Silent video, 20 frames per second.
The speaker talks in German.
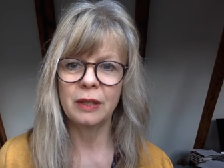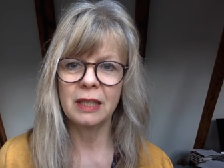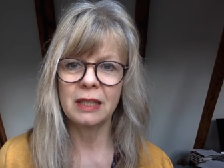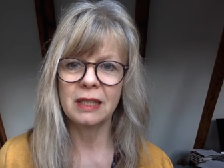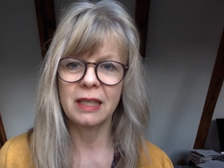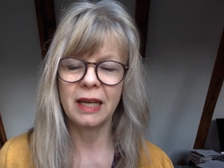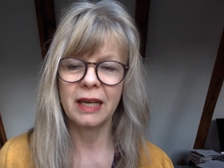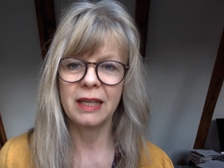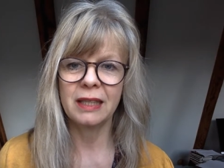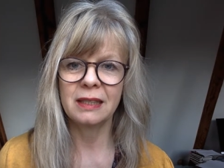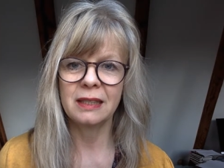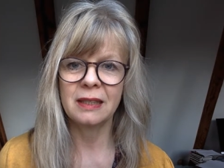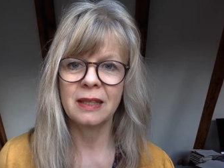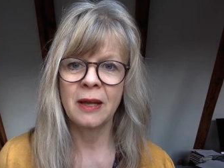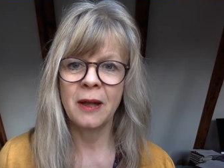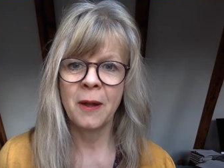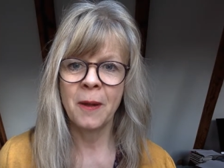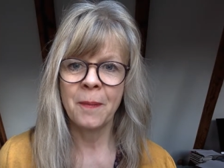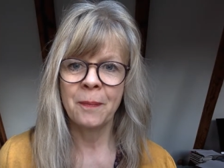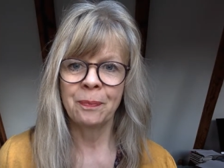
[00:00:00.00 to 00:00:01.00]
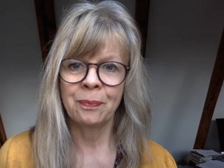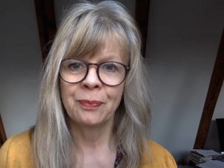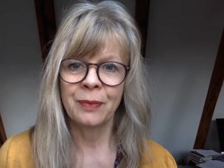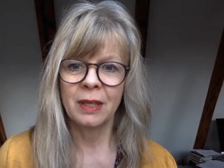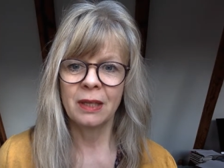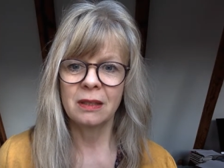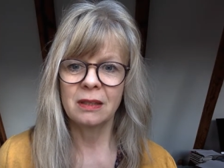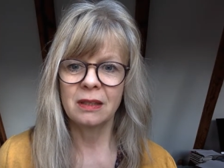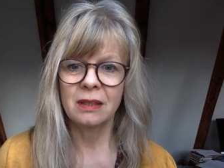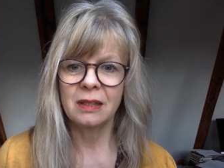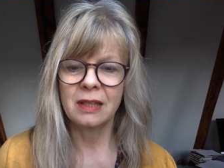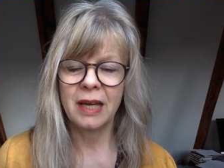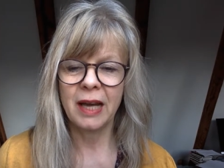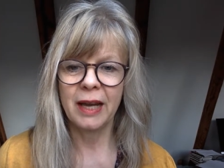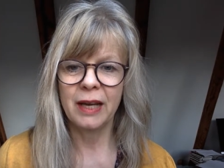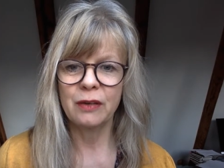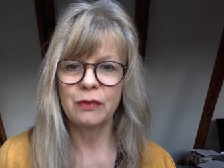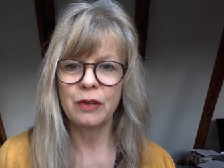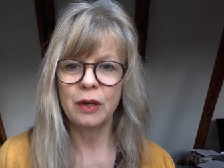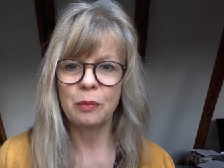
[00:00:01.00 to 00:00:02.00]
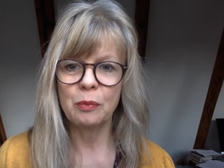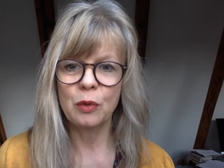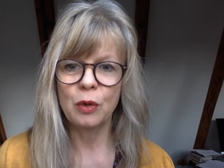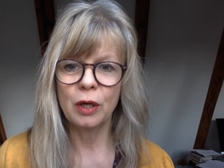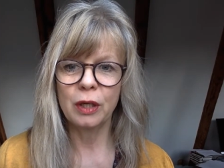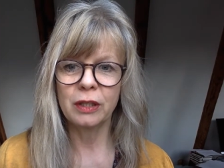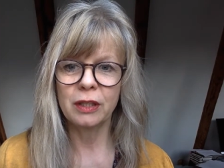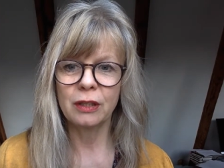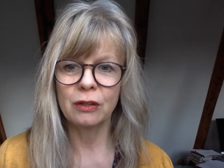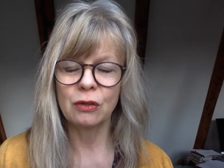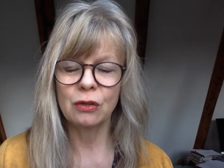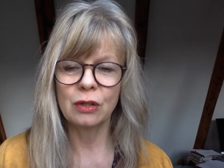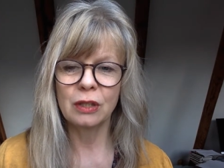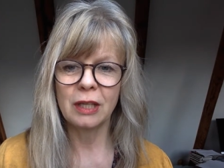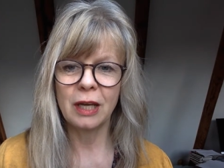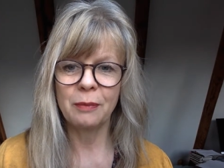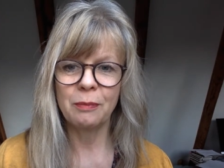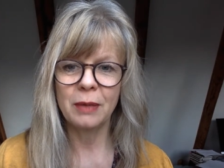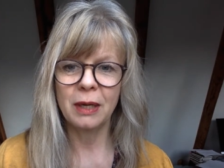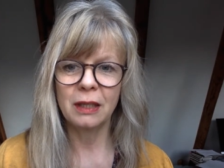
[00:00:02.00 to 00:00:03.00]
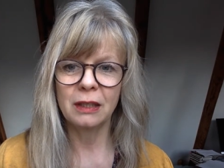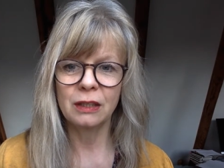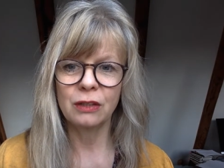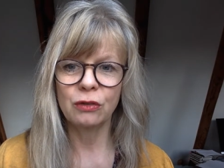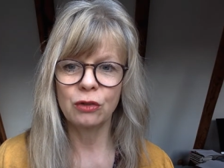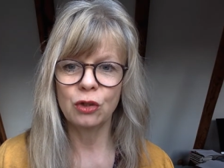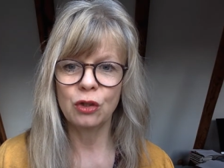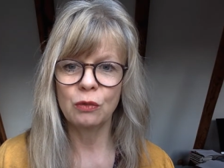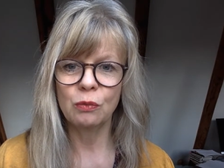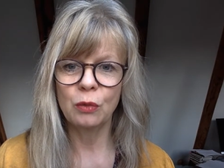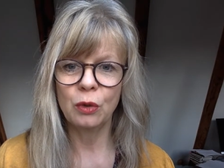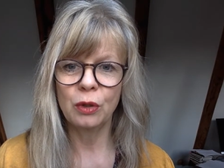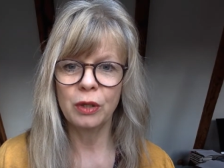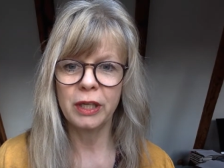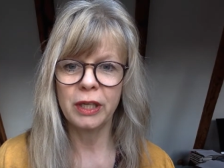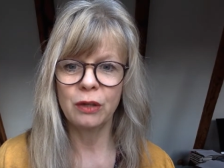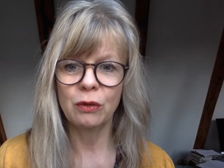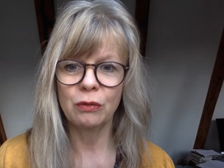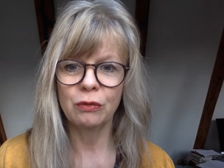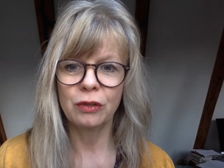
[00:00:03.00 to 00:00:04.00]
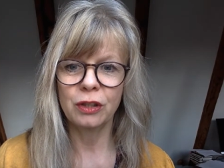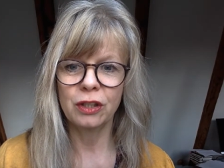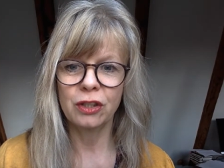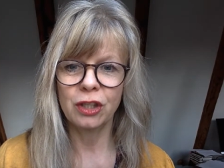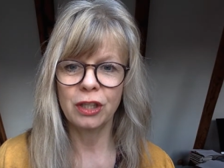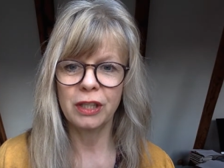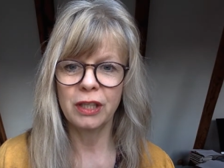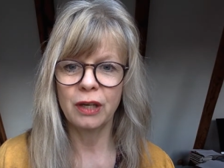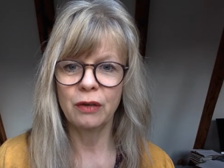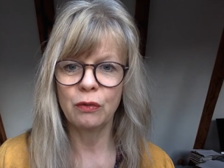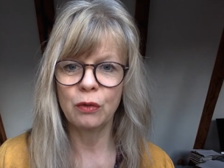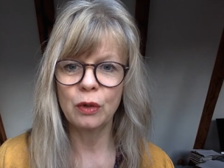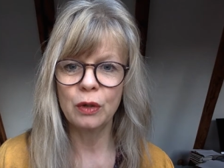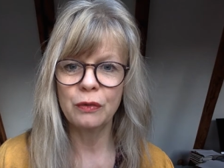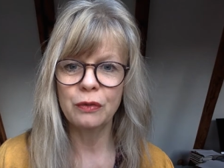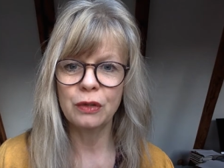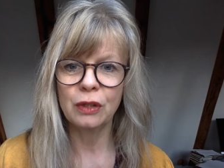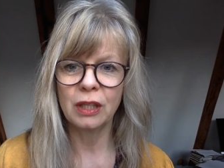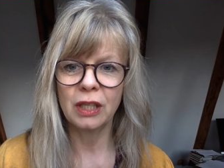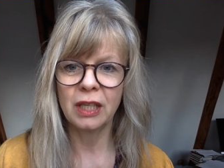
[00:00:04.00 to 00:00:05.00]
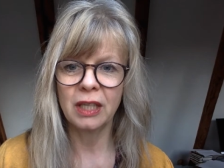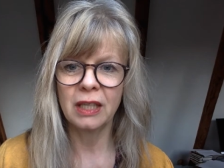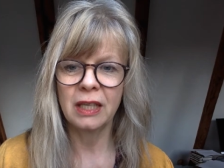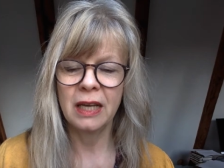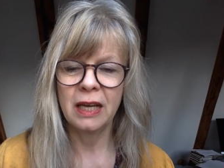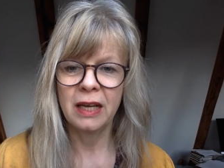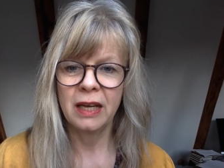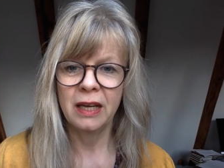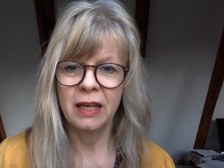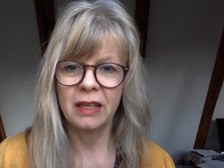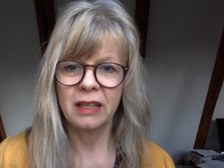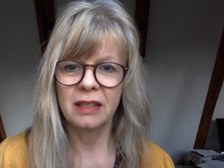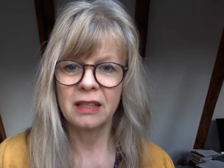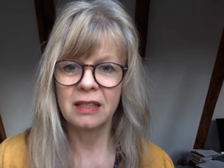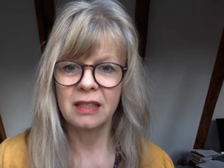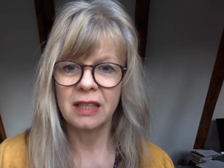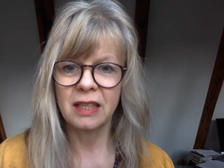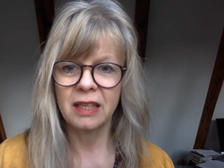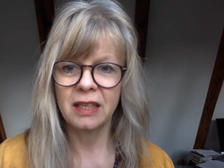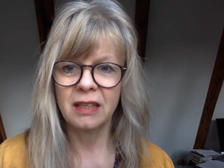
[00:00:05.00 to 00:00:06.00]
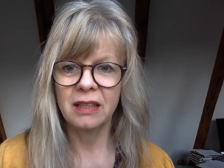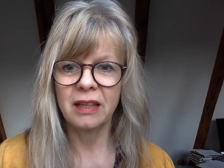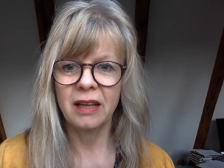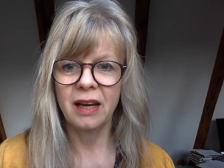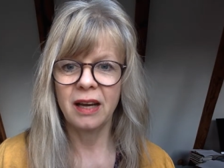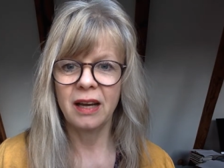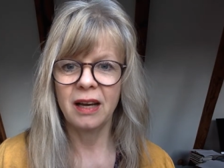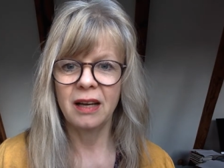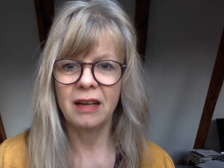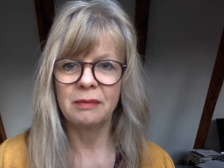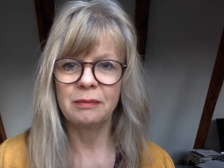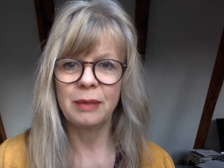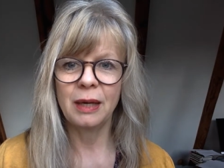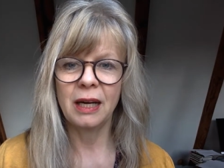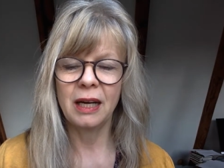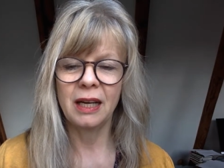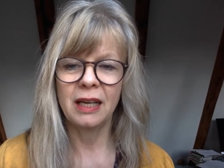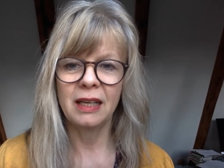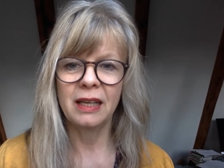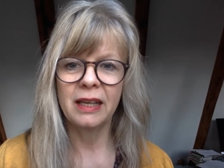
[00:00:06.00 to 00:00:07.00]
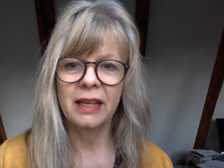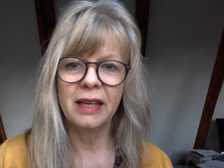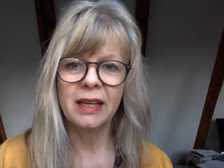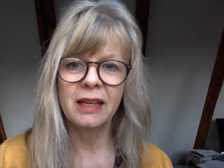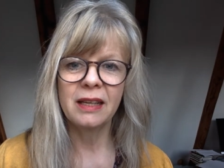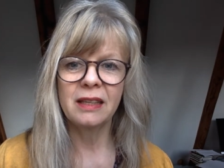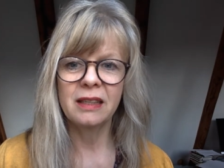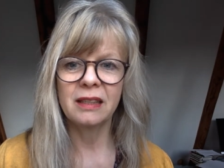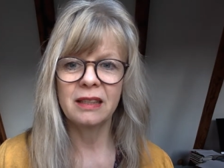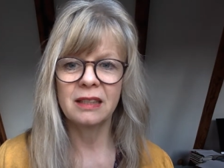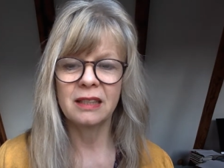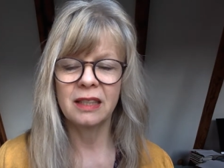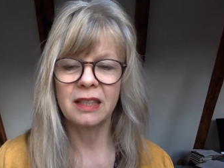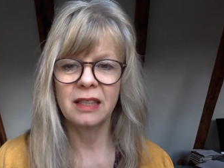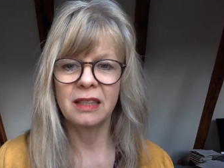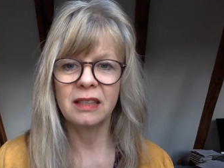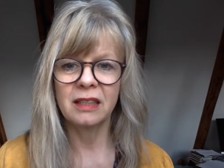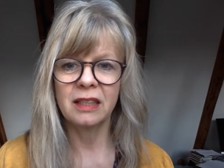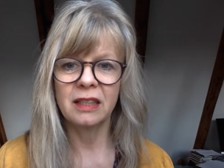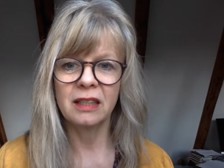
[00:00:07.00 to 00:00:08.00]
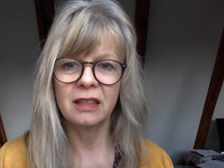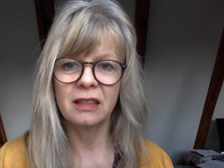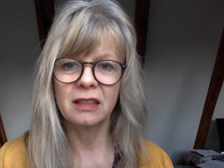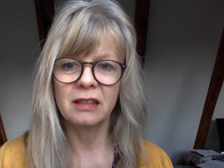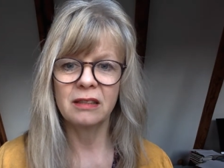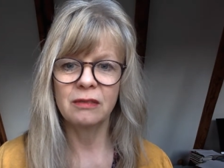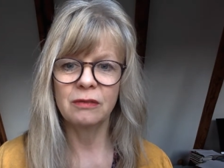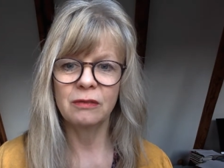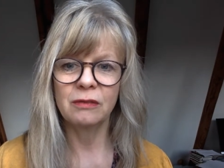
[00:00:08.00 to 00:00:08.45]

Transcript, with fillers: Das heißt, es ist kein verbürgter Zusammenhang zwischen Monet und Virginia Woolf, sondern ich sehe da Parallelen, ich sehe Dinge,